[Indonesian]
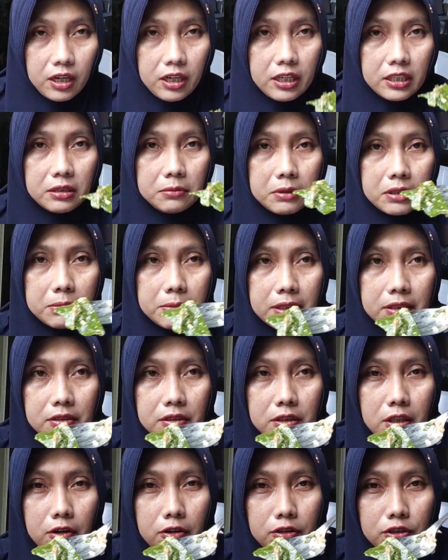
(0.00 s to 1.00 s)
lihat teman-teman
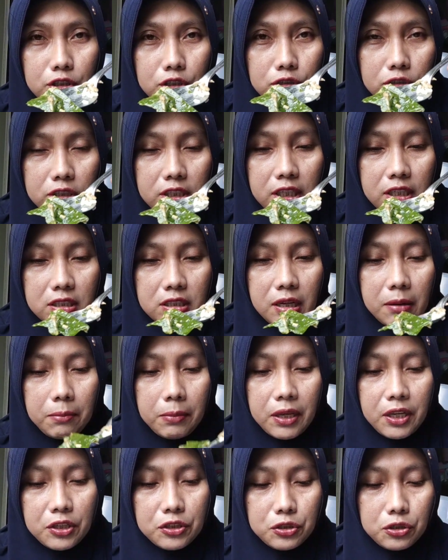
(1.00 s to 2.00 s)
daun sonya
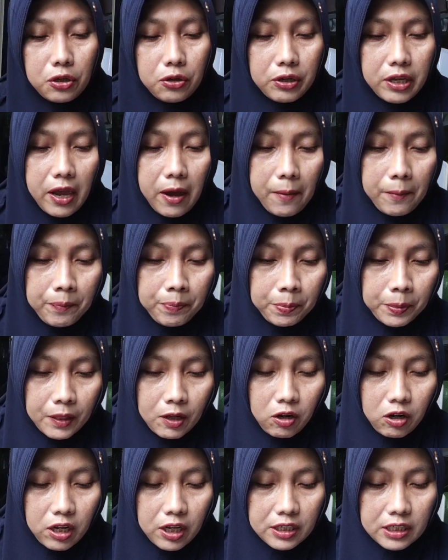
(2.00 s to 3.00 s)
sampai hijau ya
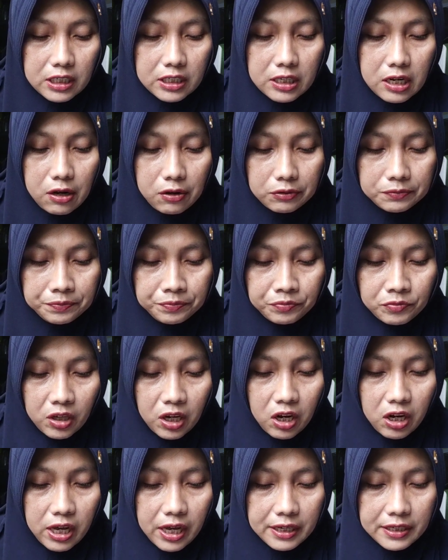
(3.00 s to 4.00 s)
kalau ada daun
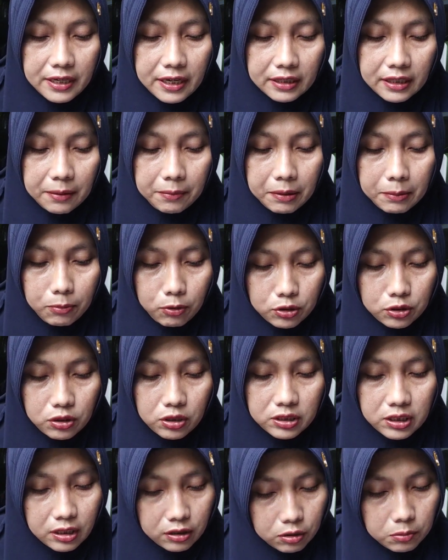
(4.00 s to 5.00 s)
kalau ada tempe
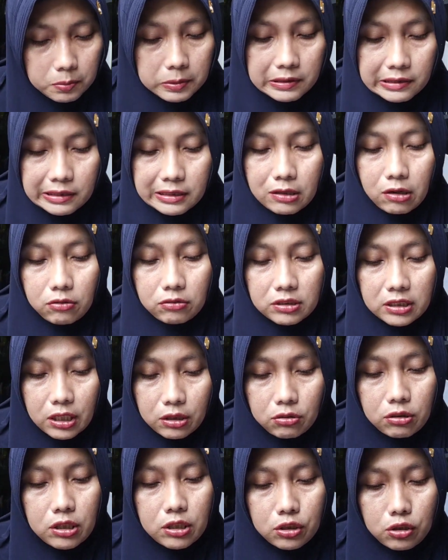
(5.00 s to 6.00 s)
bosoknya tuh pasti daunnya
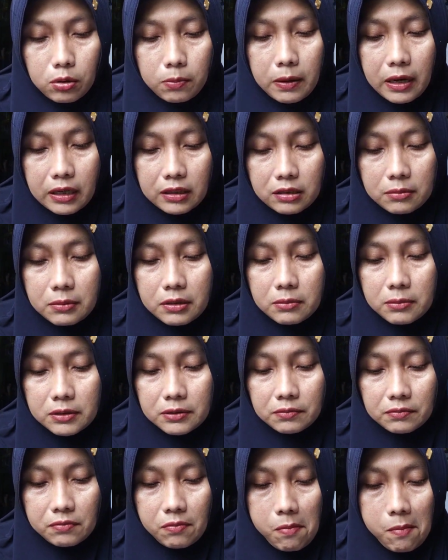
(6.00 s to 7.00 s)
tuh hijau banget teman-teman